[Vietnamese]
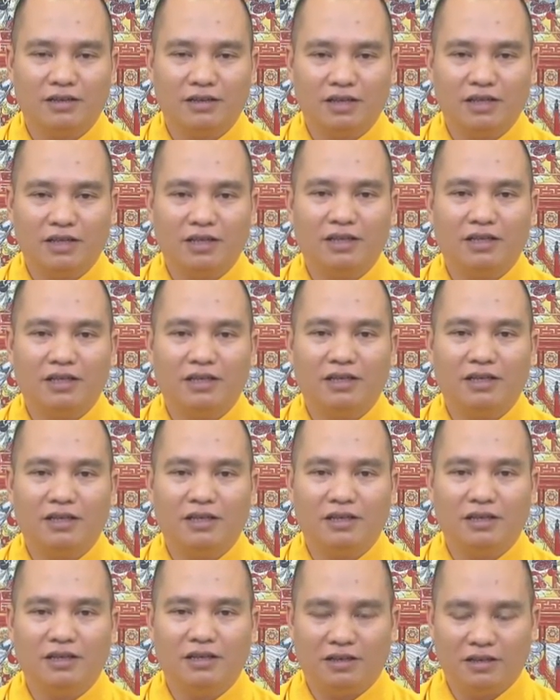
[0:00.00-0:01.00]

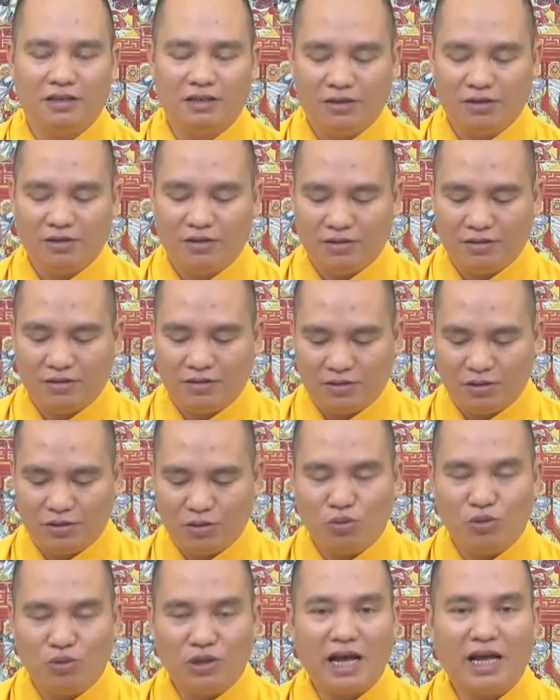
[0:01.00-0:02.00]
thì
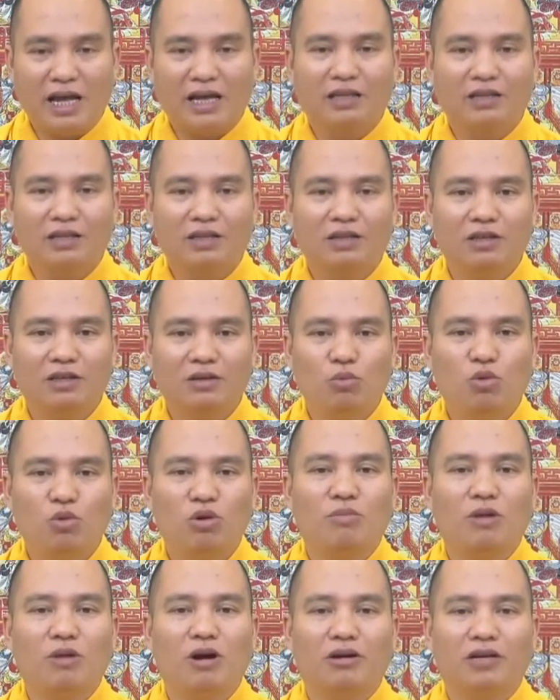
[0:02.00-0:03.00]
dùng hai cái từ
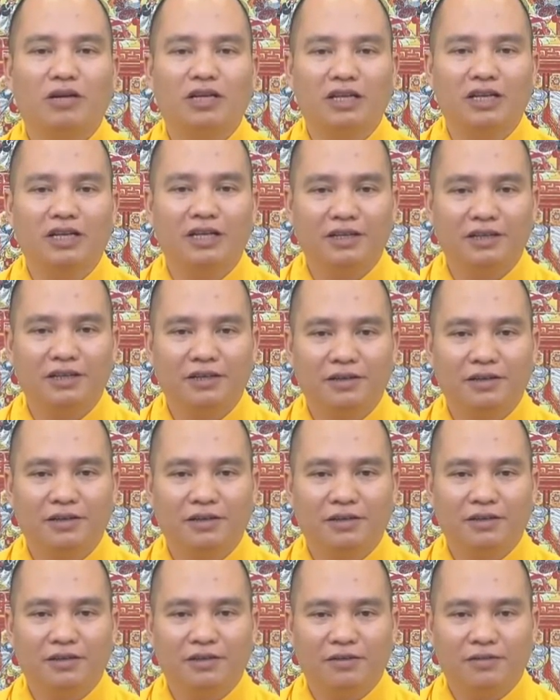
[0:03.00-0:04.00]
buông bỏ đi
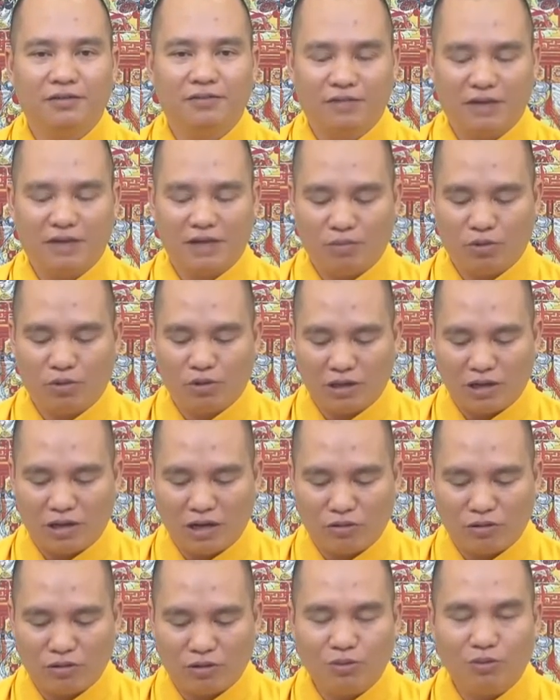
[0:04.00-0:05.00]
và một
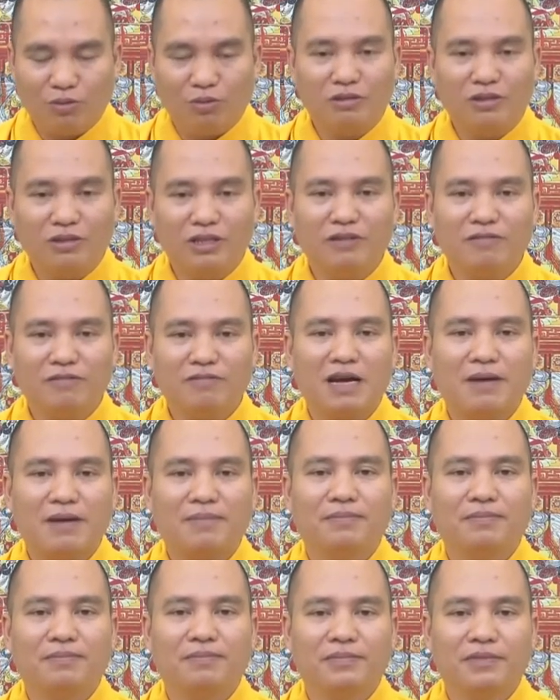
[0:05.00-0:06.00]
lòng tu theo chính pháp
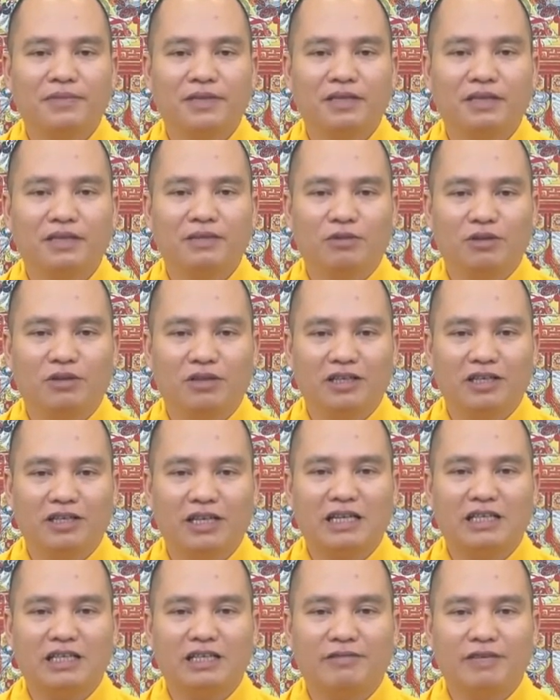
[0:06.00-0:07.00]
thì một thời
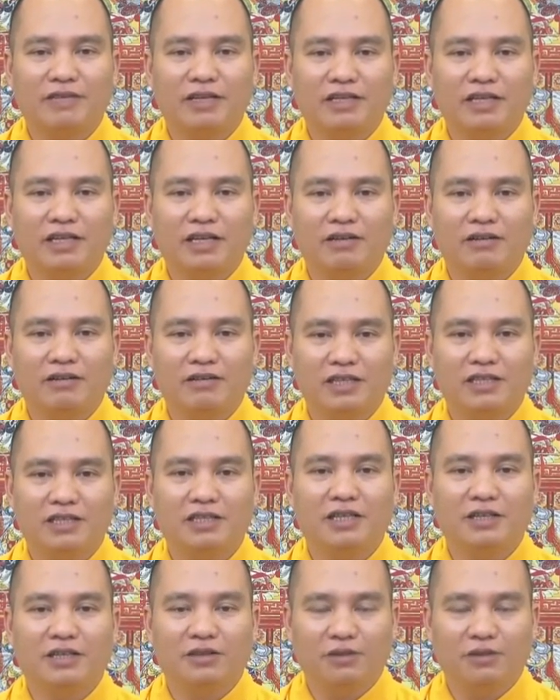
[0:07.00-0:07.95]
gian sau dần dần nó sẽ diệt